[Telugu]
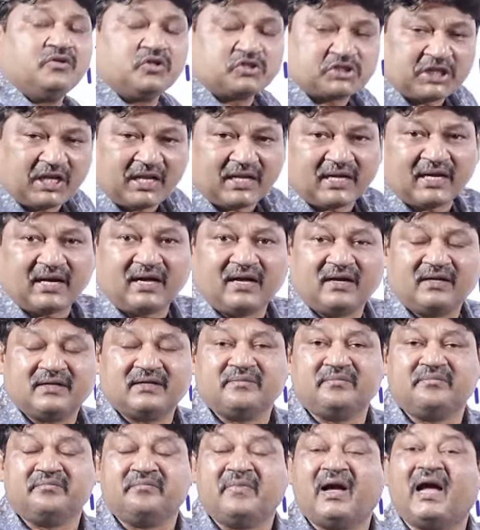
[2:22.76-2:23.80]
యూజువల్గా
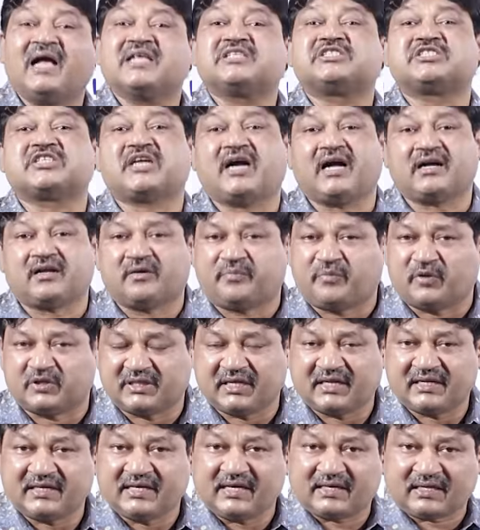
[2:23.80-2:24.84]
మ్యాచ్
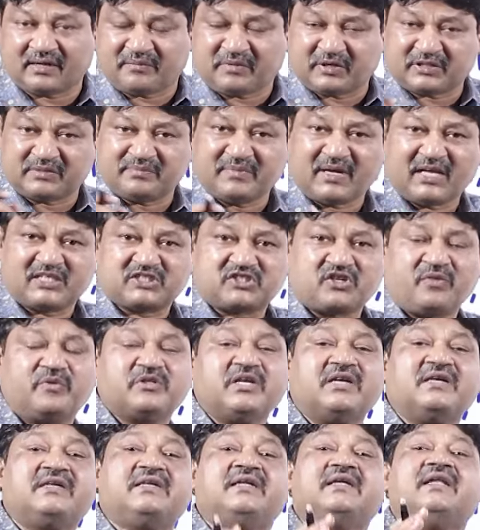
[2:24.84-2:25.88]
కాకపోతే డేట్ ఆఫ్ బర్త్ మ్యాచ్
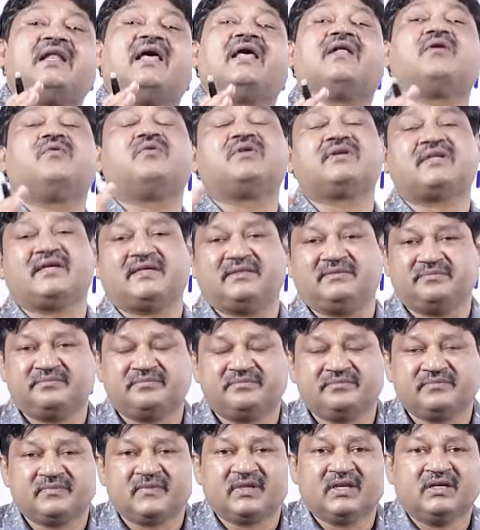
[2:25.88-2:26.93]
కాకపోతే డిలేలు ఉంటాయి
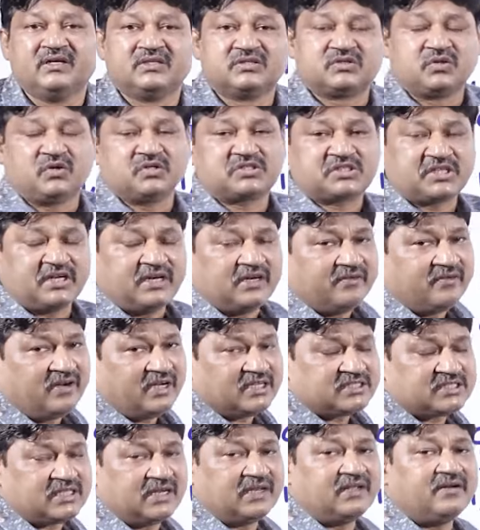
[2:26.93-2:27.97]
సో
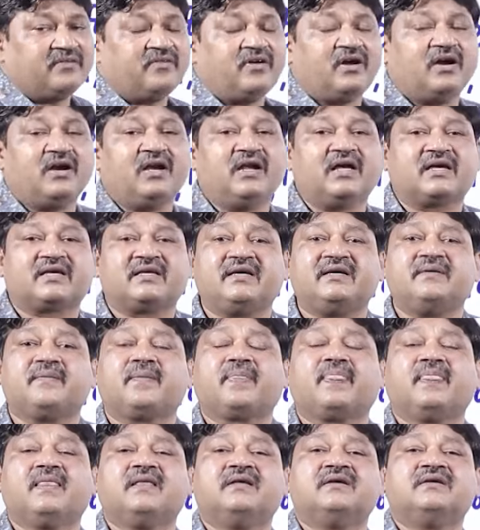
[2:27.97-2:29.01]
శ్రీనివాస్ అనే వాళ్ళకి
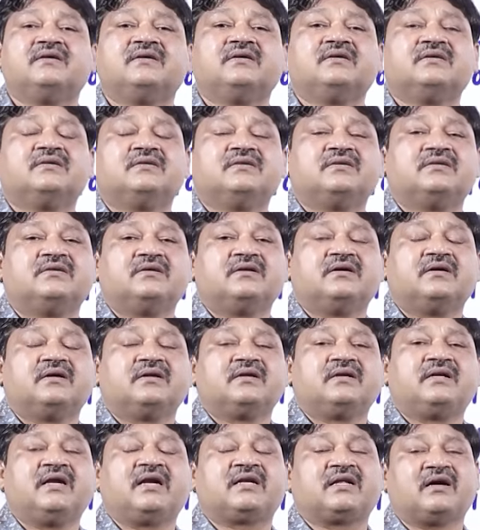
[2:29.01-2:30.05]

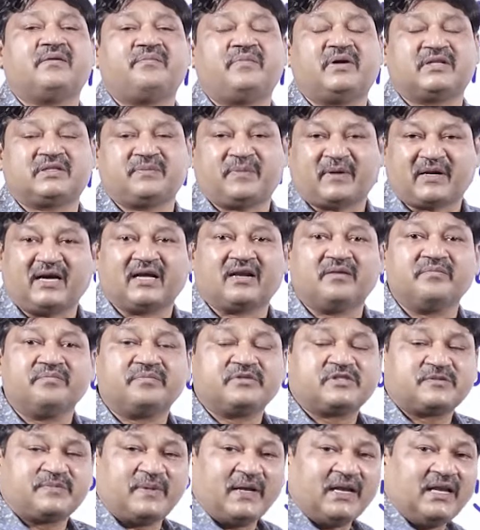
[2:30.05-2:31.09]
డేట్ ఆఫ్ బర్త్ ప్రకారం
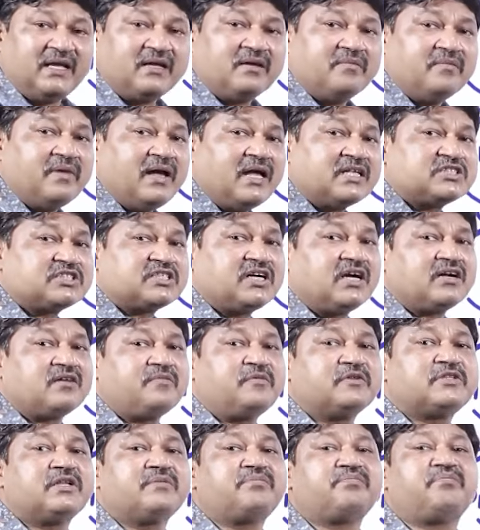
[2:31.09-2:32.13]
స్పెల్లింగ్ మ్యాచ్
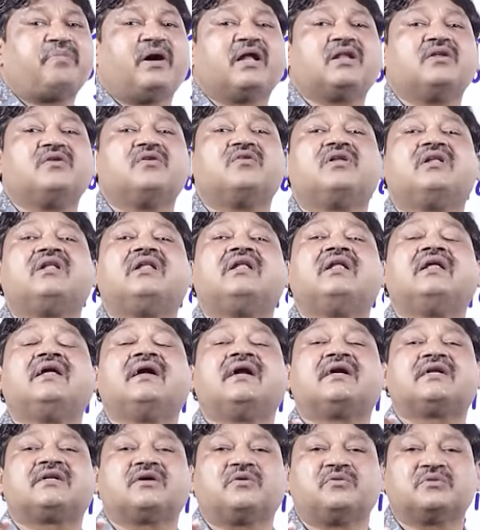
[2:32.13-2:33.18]
కాకపోతే పనులు
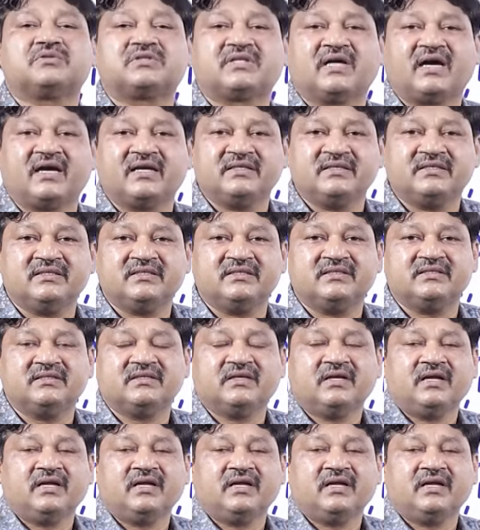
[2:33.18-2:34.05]
లేట్ అవుతాయి